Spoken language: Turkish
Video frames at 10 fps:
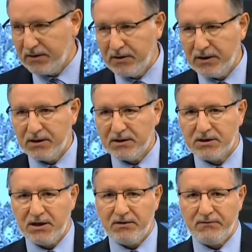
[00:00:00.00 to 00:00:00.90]
e,
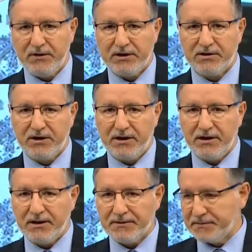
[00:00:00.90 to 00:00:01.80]
işte
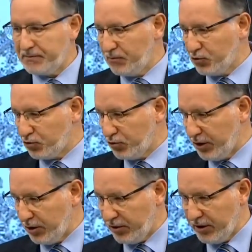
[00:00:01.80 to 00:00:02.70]
vejeteryan
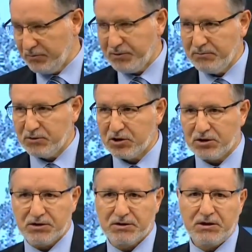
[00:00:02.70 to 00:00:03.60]
usulüne göre
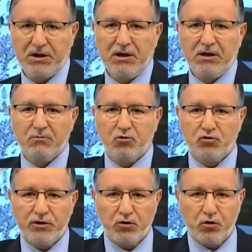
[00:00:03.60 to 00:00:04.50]
yapılmıştır.
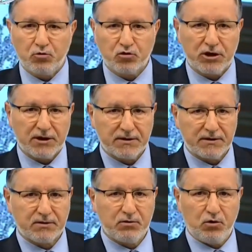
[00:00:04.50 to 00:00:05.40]
Bunda domuz
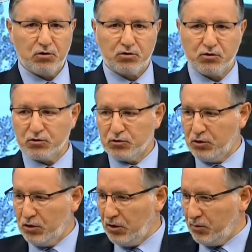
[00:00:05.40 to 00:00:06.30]
katkısı yoktur.
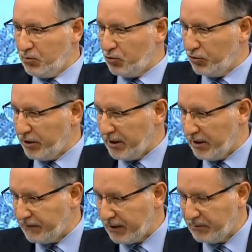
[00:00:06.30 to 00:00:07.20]
Bunda
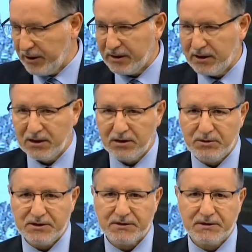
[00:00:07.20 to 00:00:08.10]
efendim herhangi
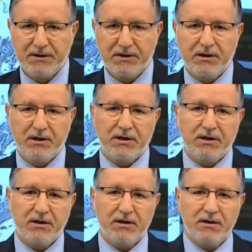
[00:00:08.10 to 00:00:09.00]
bir e,
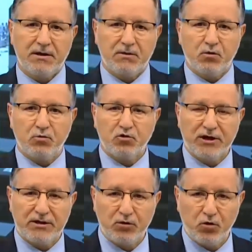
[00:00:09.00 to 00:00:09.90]
domuz
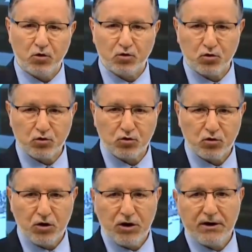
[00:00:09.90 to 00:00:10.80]
eti yoktur.
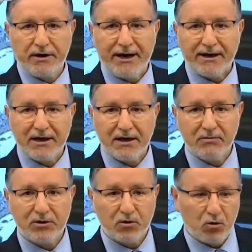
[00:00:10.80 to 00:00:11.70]
Herhangi
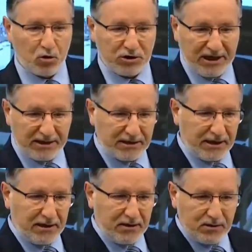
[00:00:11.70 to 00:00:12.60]
bir
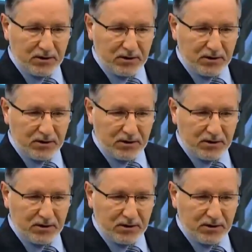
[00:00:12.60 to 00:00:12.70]
ocakta,